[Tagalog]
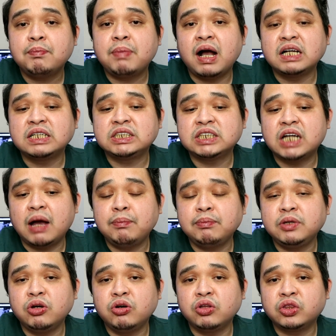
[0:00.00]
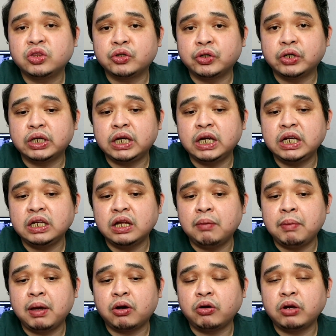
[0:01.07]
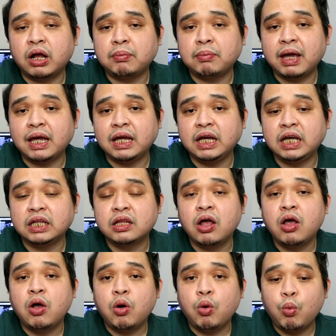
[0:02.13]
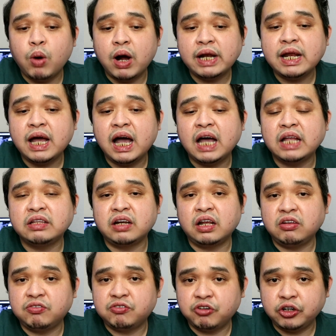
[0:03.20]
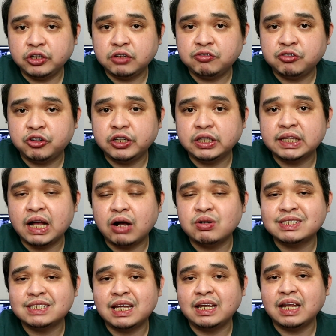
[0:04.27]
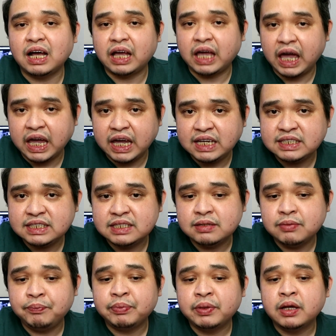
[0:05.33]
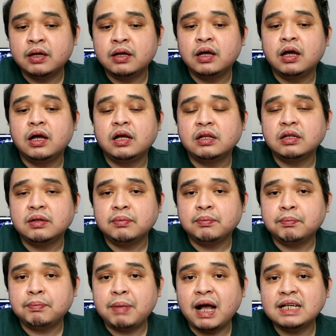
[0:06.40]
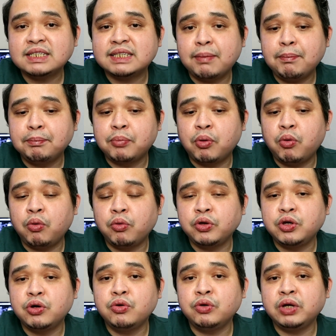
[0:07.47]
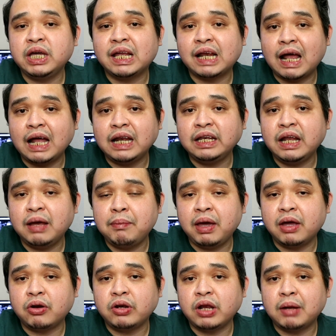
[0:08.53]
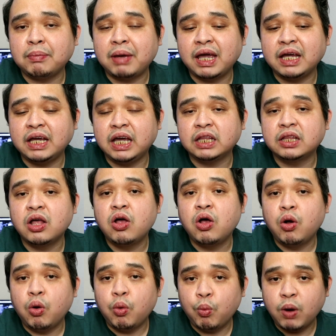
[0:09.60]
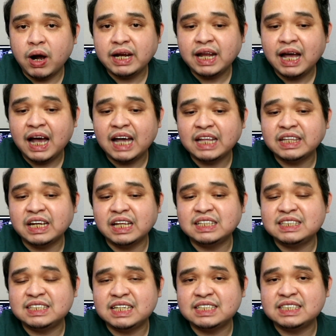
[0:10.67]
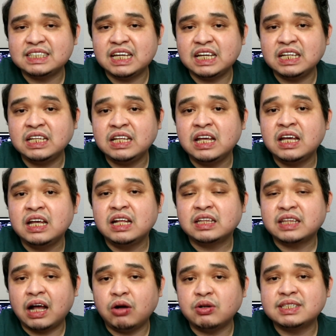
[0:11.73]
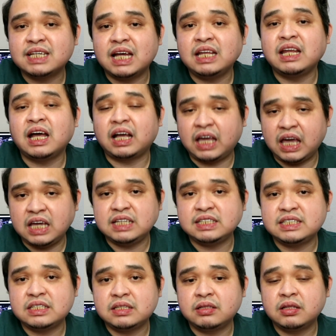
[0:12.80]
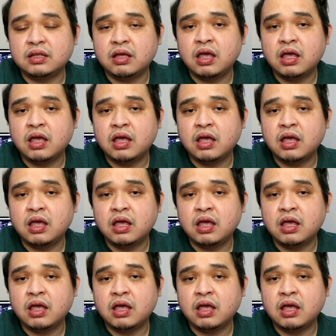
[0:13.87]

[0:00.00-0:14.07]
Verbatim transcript: Pangsyam yung Turkey na meron ng mahigit 144,000 na case. Pang-sampu, yung Iran na meron ng mahigit 116,000 na case.